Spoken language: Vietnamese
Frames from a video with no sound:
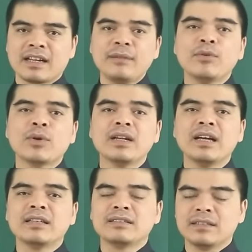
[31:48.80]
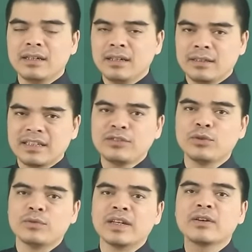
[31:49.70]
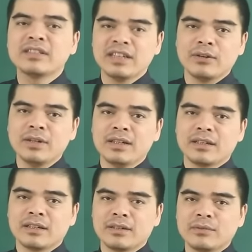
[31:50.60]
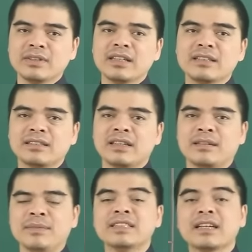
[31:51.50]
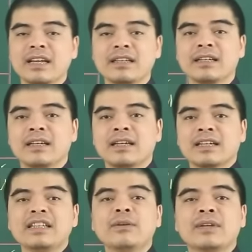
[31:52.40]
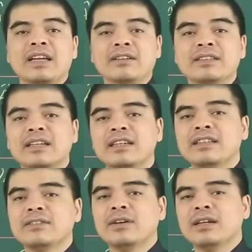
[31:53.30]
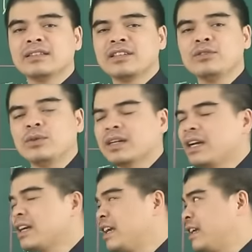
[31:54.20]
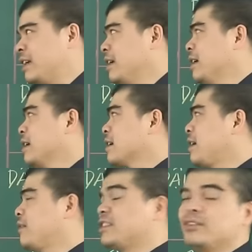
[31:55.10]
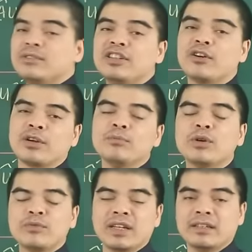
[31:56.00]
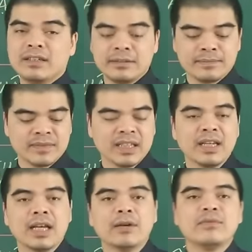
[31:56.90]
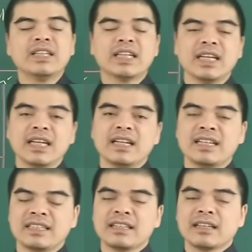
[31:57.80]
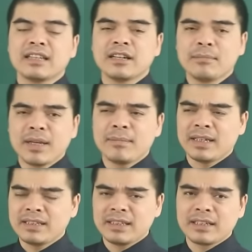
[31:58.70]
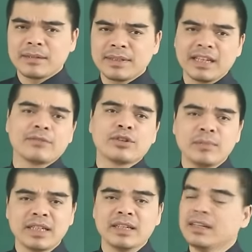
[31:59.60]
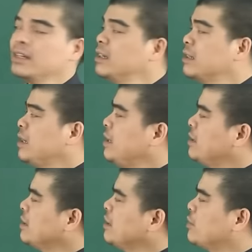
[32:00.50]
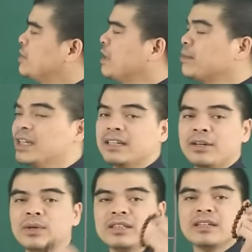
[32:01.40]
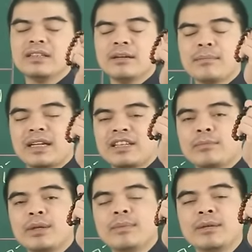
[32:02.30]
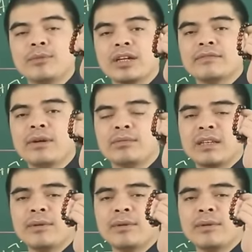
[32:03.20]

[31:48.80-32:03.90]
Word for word: các mối quan hệ giữa gia chủ với con cháu ấy, cũng sẽ dần dần bị xa cách. Cái điều này nó sẽ khiến cho gia chủ càng ngày càng phải chịu nhiều cái muộn phiền hơn. Vì thế, để gia tăng thêm cái may mắn, gia tăng thêm cái tài lộc cho mình ấy, thì những người tuổi Giáp Thìn hãy luôn nhớ nhé, mang theo bên mình một cái vòng